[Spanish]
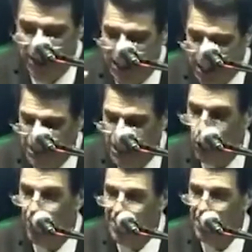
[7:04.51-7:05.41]
de cada
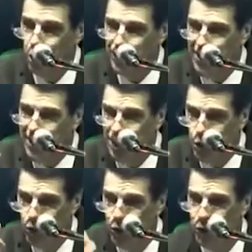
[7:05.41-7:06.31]
persona que no tiene
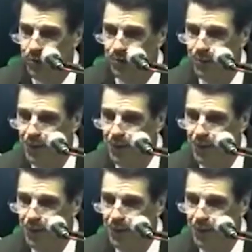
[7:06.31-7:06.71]
Jesús.